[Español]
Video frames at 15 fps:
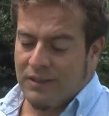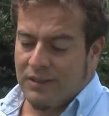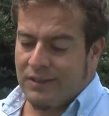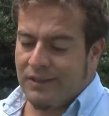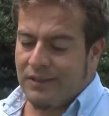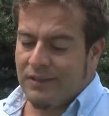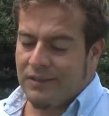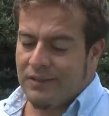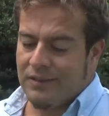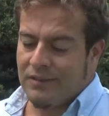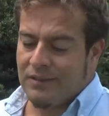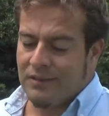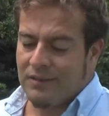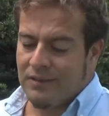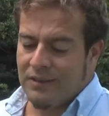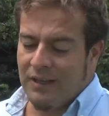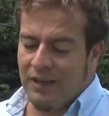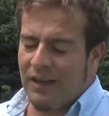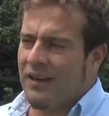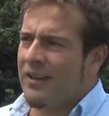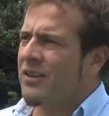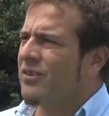eh,
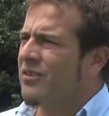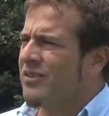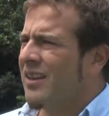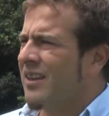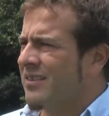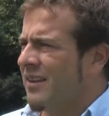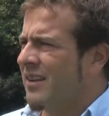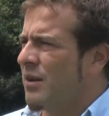inclinándose hacia